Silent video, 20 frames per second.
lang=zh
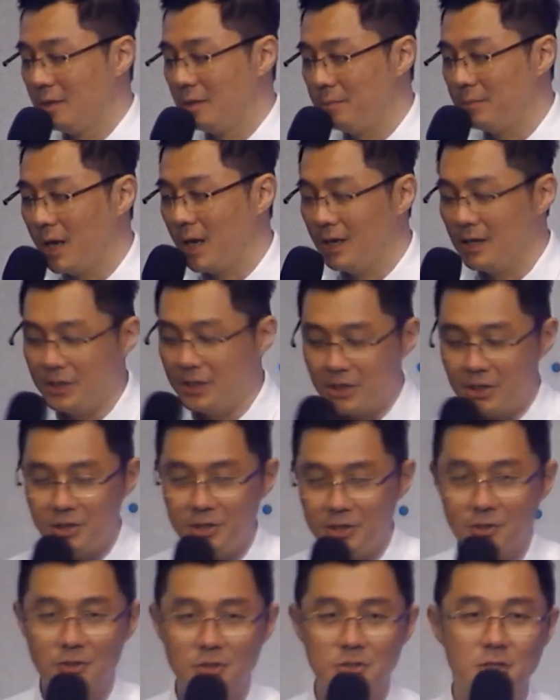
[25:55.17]
买了一个
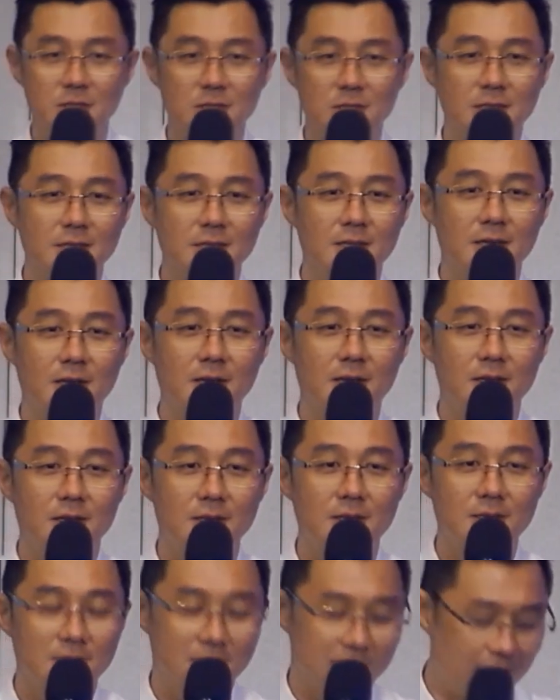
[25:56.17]
婴儿车给她，
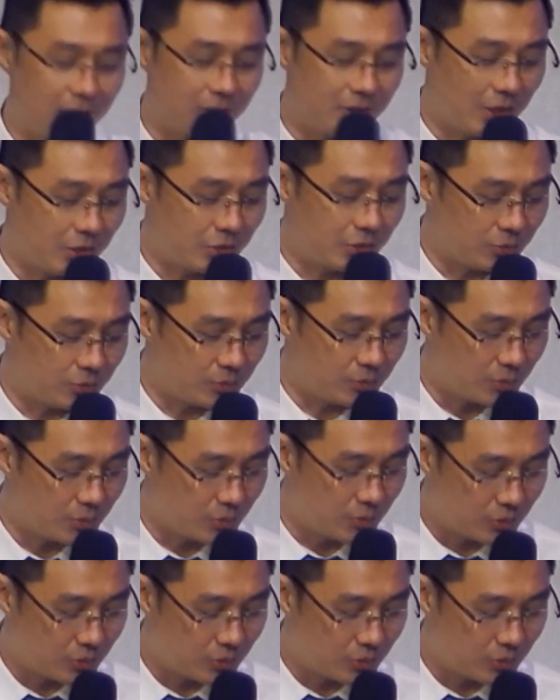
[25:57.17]
啊，她就。